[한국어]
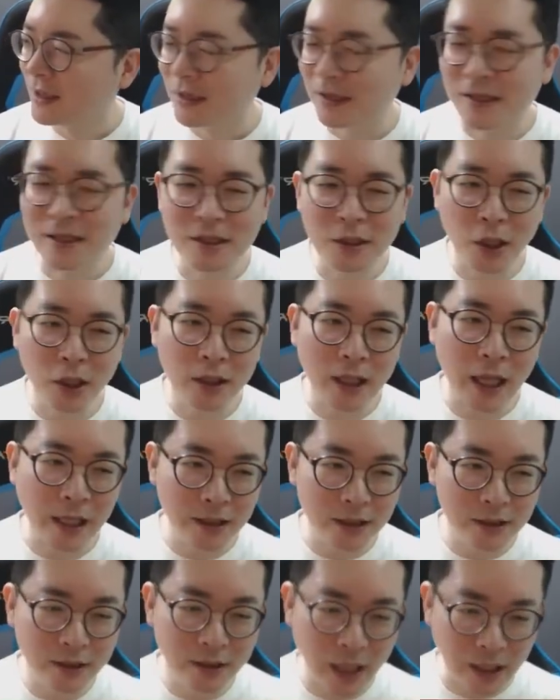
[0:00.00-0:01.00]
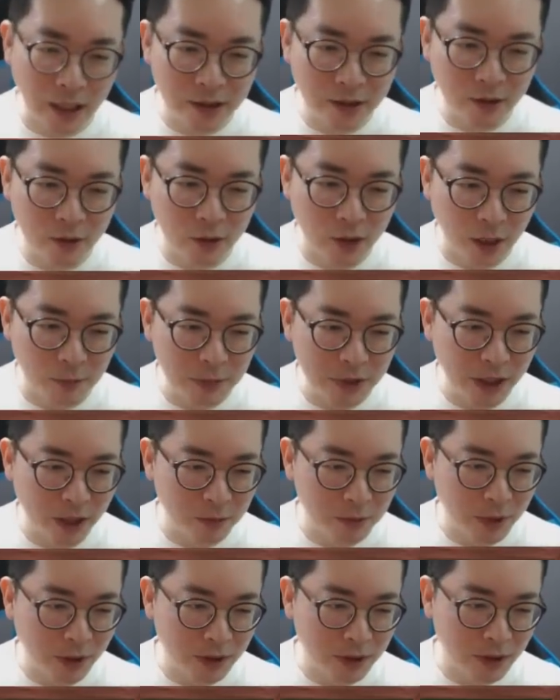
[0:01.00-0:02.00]
기던 아니던 아닌 걸로 갑니다
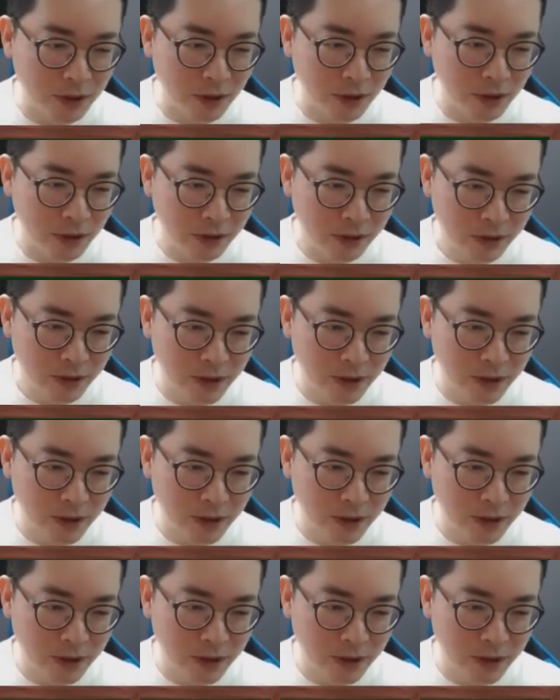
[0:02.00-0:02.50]
형님들